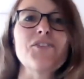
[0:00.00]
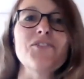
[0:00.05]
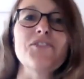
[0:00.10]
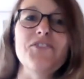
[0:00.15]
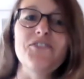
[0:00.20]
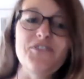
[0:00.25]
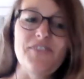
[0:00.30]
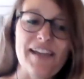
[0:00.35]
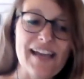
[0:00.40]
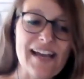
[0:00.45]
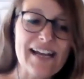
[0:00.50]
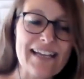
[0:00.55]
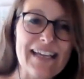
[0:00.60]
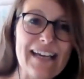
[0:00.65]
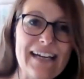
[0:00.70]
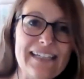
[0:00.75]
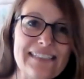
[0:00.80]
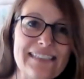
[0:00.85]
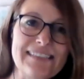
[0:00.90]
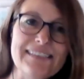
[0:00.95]
Und wer
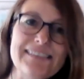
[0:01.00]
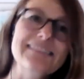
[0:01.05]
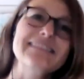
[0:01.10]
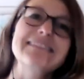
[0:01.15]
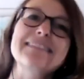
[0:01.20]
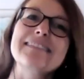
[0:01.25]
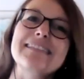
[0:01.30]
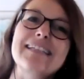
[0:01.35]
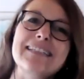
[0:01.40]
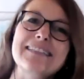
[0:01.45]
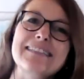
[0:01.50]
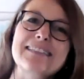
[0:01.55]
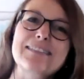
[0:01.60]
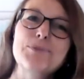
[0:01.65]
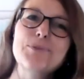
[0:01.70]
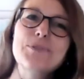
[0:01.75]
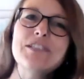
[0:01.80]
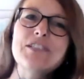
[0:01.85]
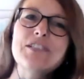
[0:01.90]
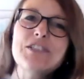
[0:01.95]
gerne das
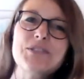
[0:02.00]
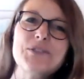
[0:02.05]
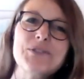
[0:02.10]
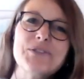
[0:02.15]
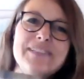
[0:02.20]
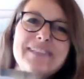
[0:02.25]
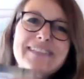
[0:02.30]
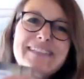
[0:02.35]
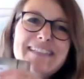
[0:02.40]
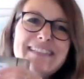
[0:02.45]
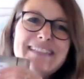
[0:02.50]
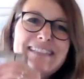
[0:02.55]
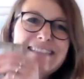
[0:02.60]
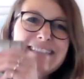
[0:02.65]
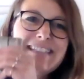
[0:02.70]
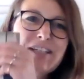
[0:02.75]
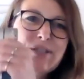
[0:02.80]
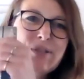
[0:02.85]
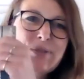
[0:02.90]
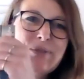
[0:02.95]
gute Stück in
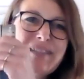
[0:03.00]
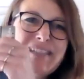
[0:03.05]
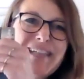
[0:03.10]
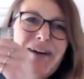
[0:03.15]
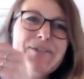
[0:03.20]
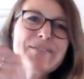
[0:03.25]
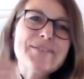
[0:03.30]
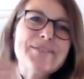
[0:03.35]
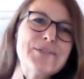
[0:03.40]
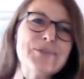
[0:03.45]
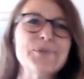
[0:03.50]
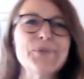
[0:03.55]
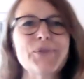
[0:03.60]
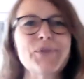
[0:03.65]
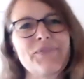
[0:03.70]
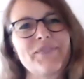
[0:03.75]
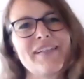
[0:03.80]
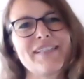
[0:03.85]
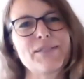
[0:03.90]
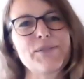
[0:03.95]
dieser schönen
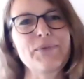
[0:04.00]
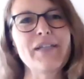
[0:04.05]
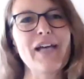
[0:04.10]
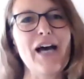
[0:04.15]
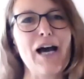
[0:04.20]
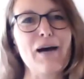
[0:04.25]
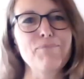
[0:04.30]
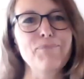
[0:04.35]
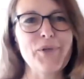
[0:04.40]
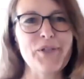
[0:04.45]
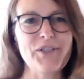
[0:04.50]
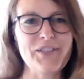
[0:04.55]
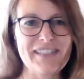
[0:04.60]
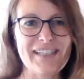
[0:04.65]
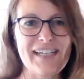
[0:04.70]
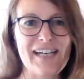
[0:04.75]
ausgedruckten Version haben möchte,